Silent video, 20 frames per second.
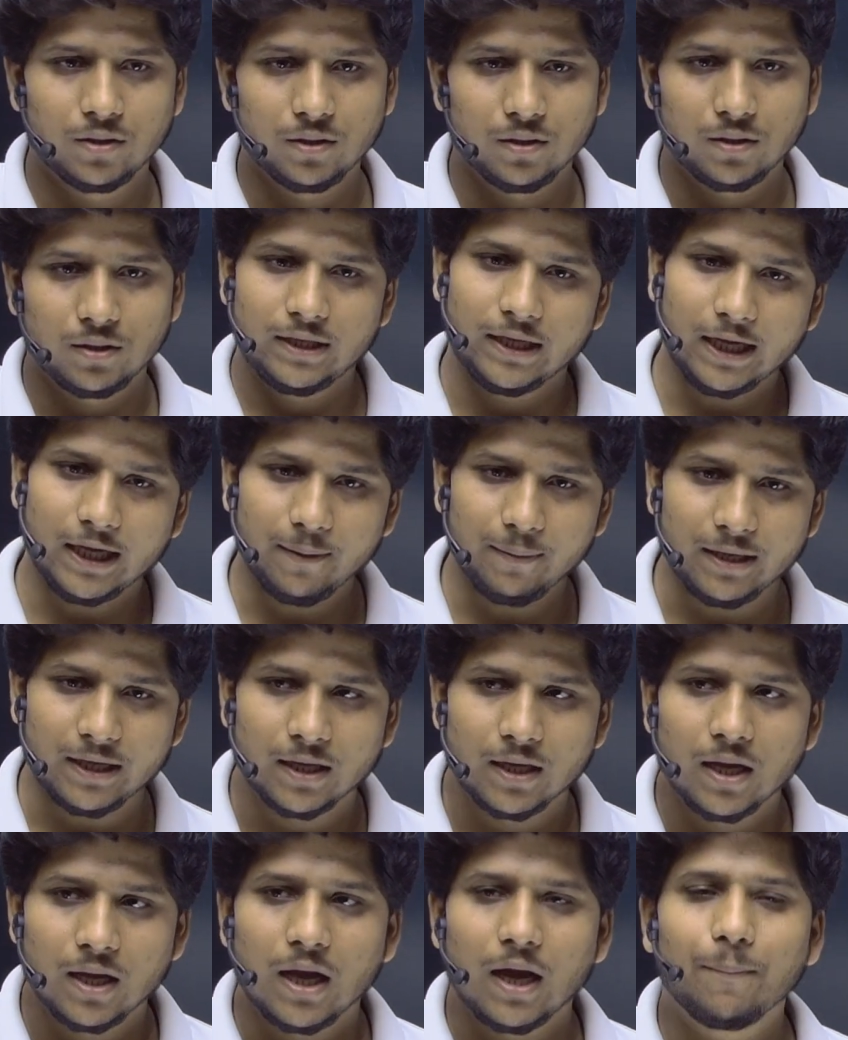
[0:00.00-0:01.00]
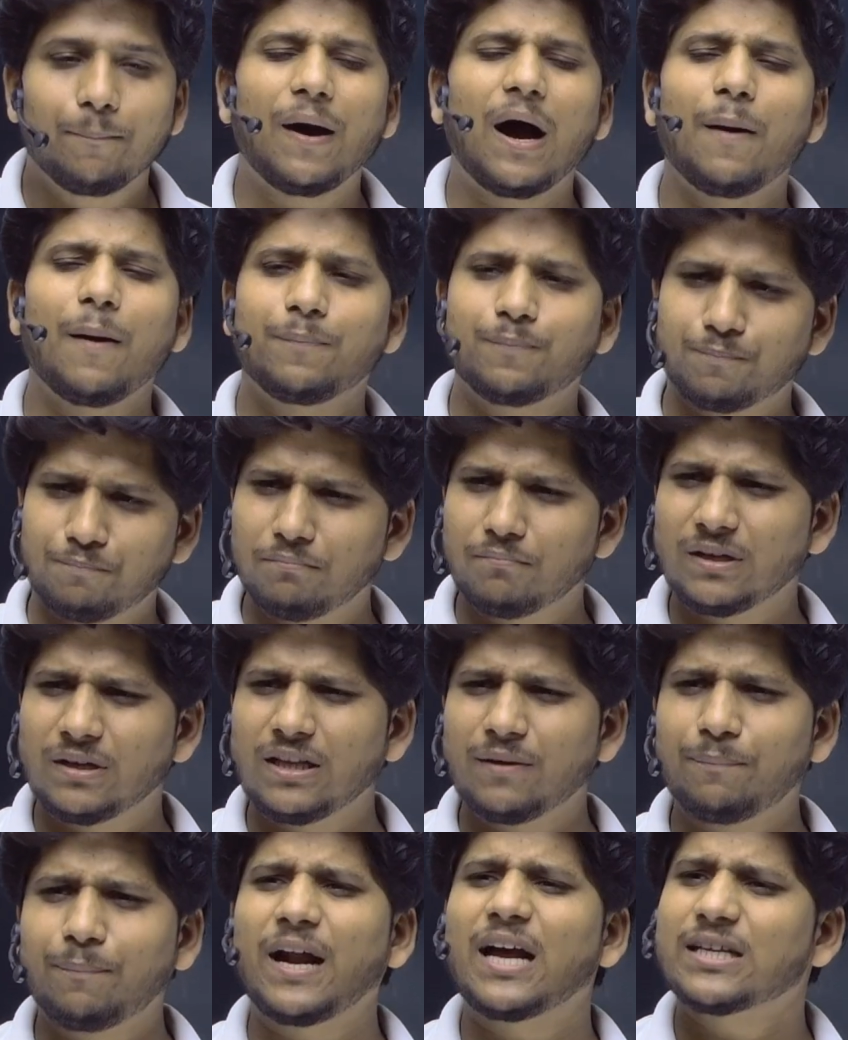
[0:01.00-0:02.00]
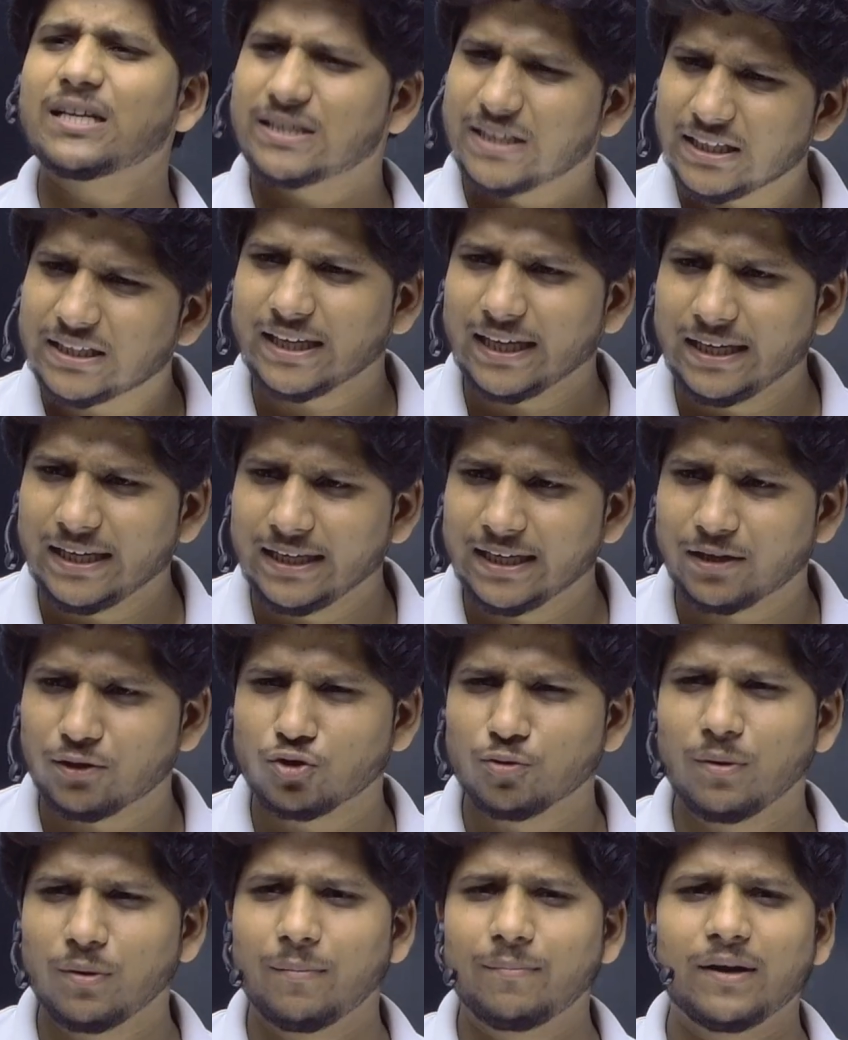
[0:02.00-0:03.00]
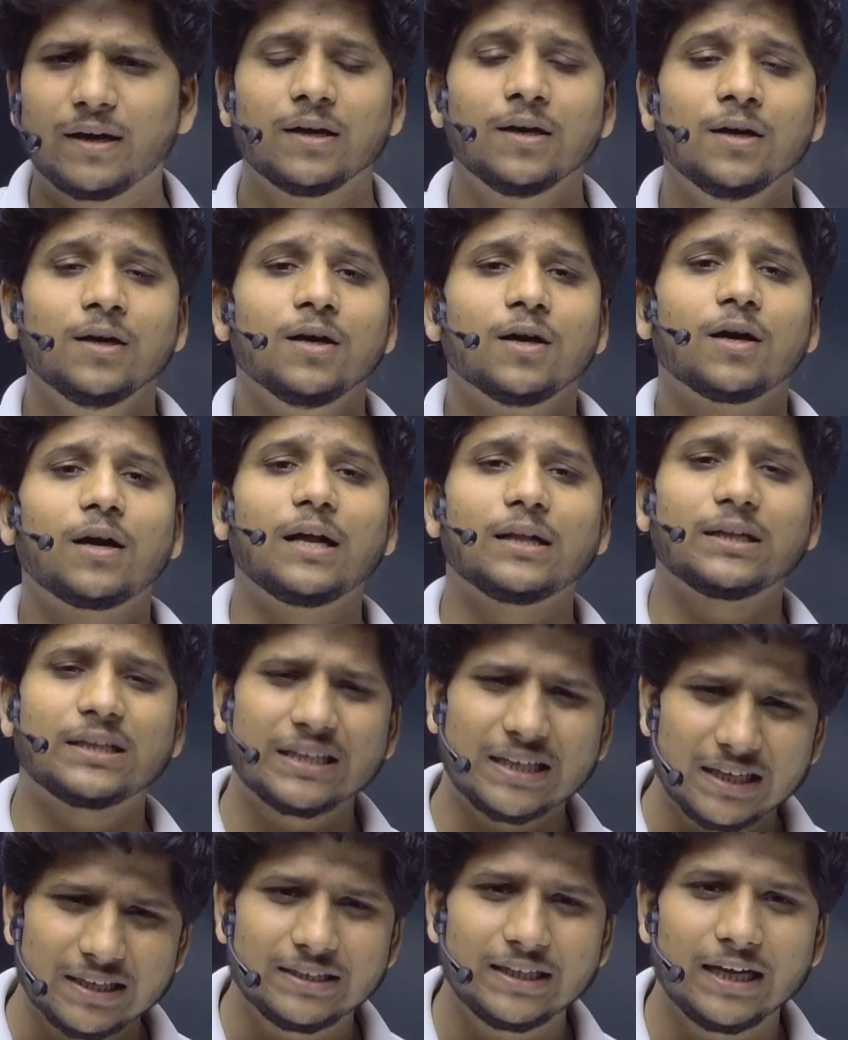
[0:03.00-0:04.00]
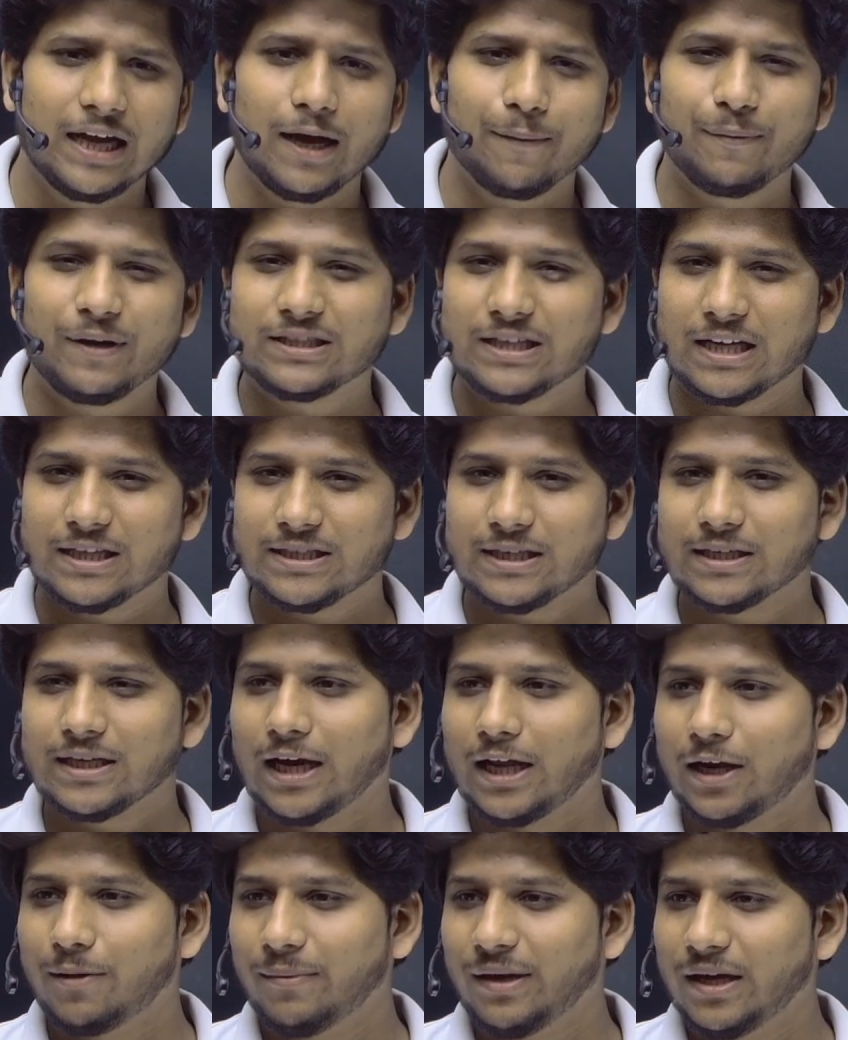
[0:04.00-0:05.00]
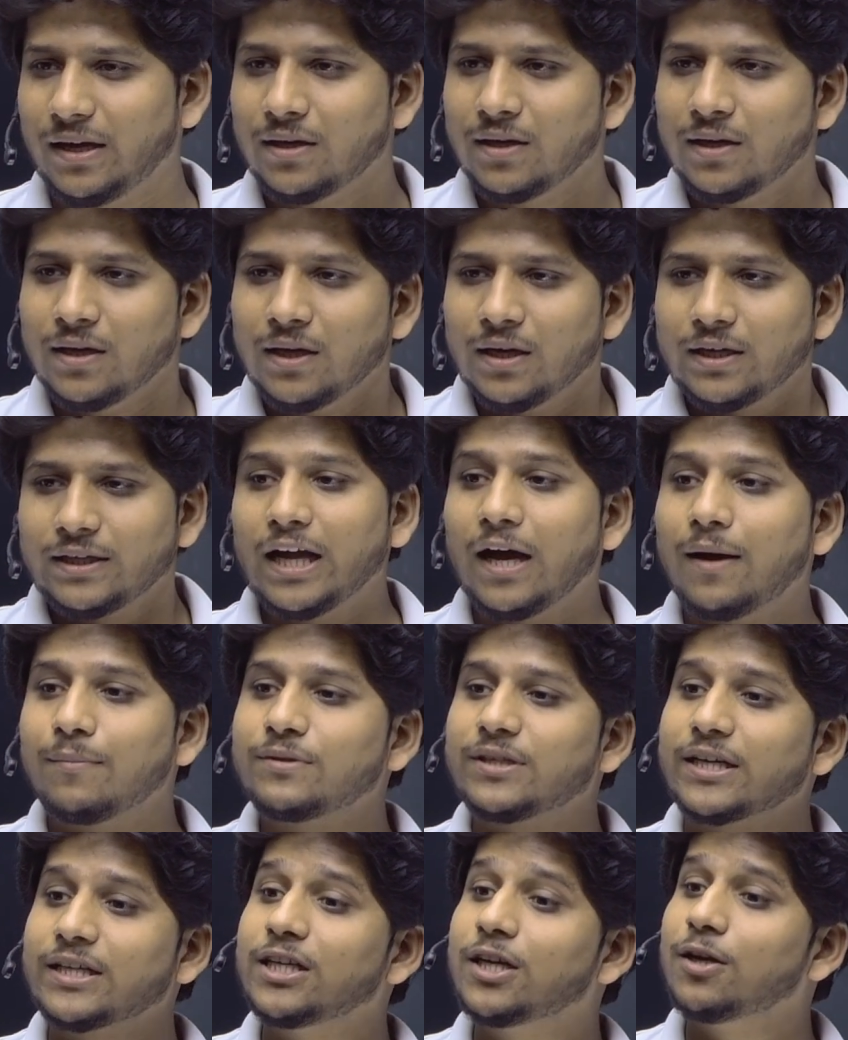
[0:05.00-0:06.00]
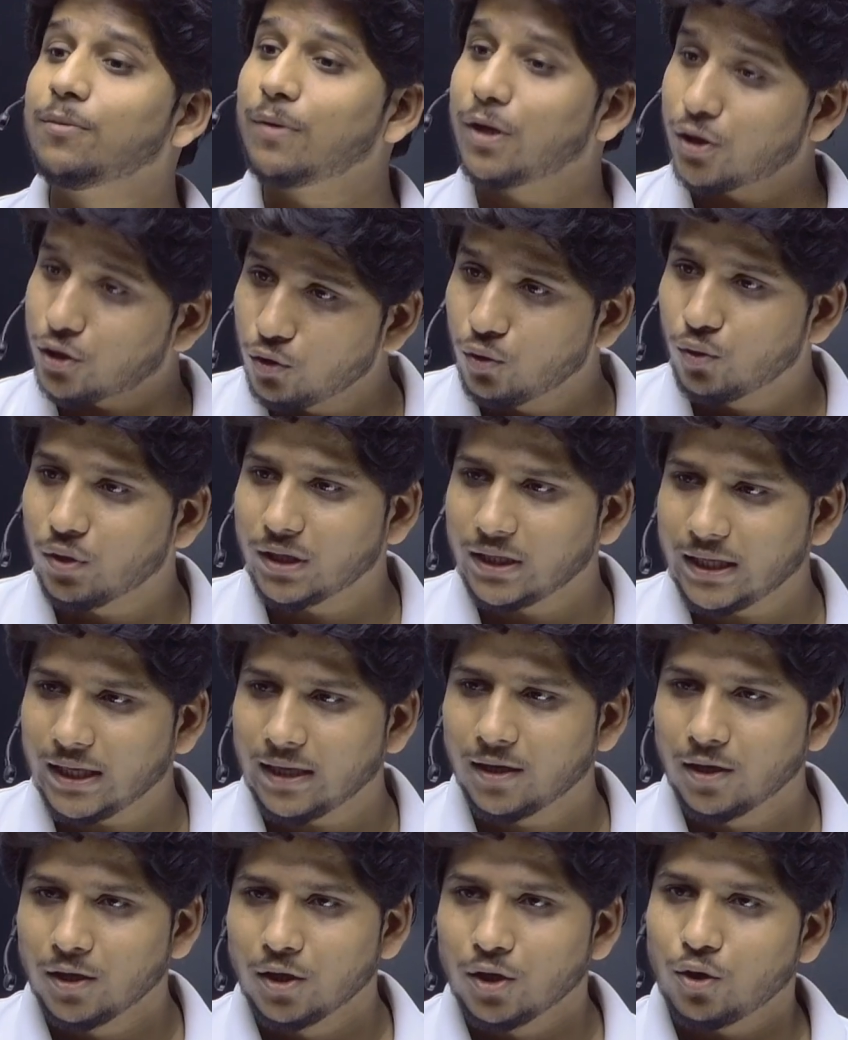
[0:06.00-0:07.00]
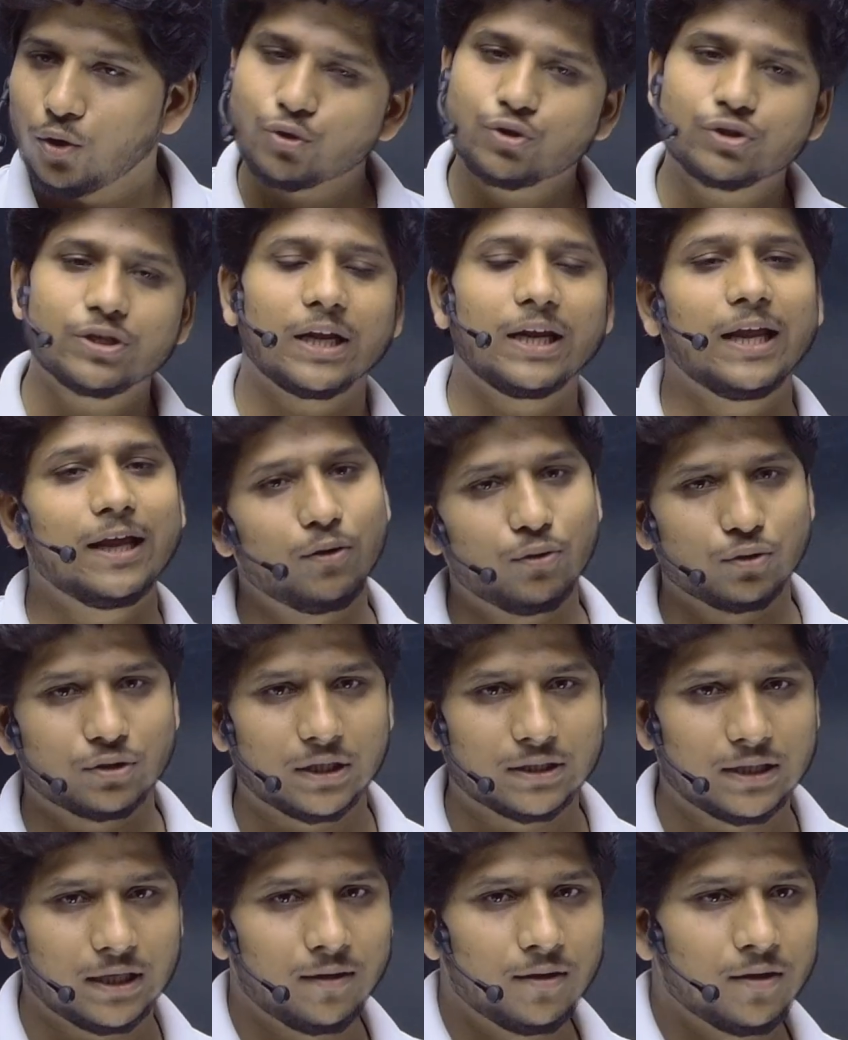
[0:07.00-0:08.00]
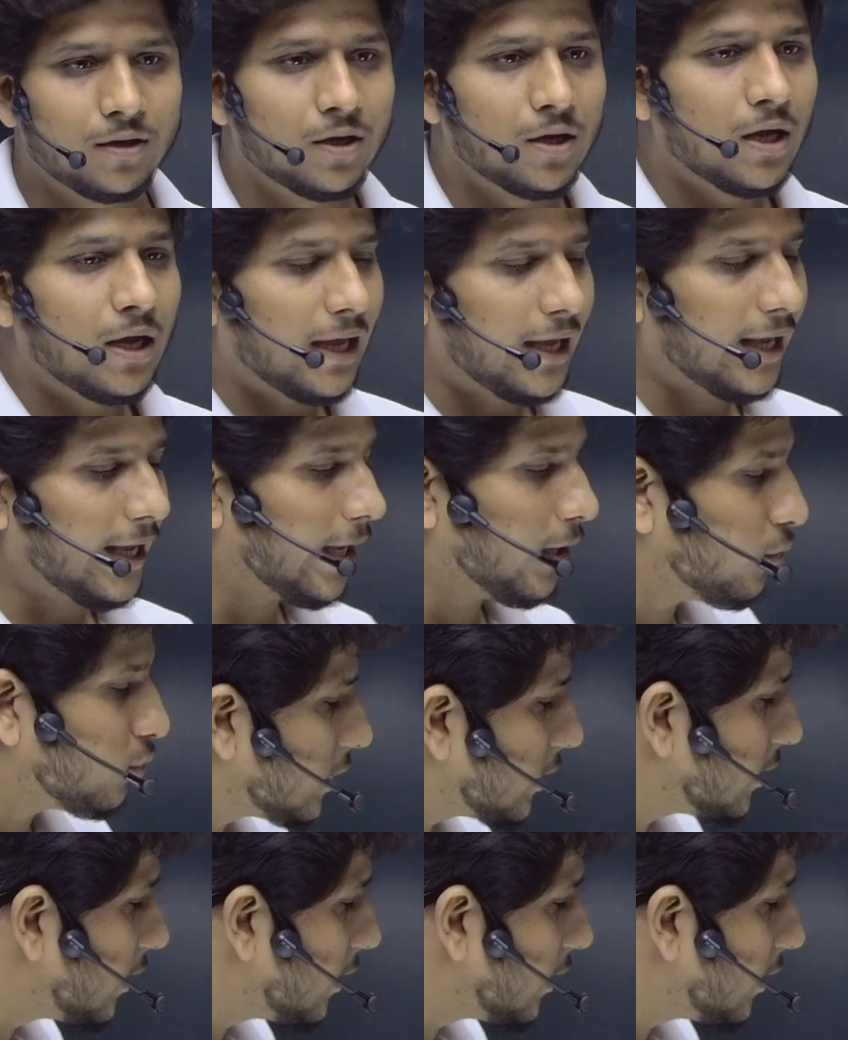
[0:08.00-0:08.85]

ठीक है भाई पाप मतलब प्राश्चित के लिए कुछ भी हमने गलत कर दिया है अपने शासन काल में या हमसे किसी की मृत्यु हो गई है उसके लिए होता था एक होता था